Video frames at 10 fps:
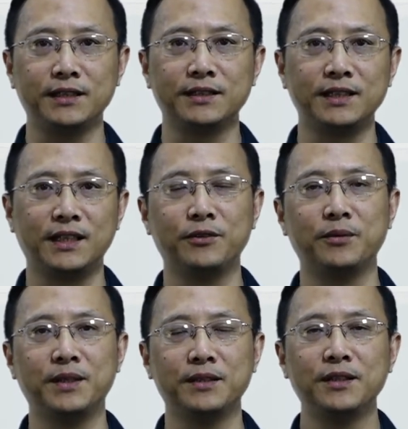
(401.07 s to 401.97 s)
将来我
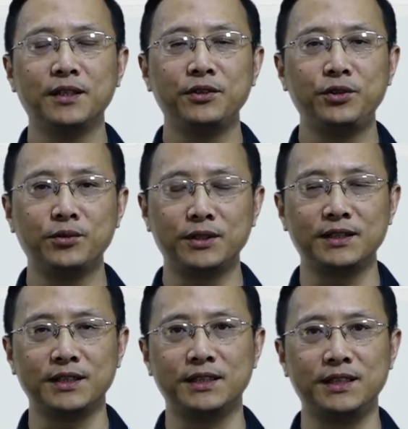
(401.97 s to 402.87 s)
们用到
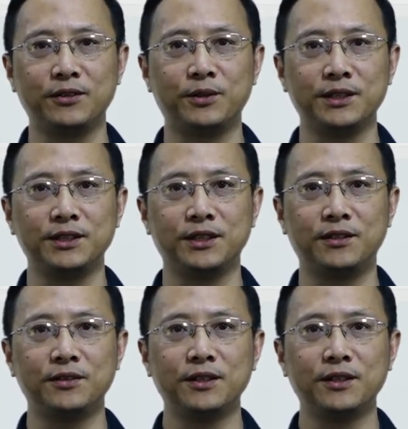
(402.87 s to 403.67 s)
这个结果的时候，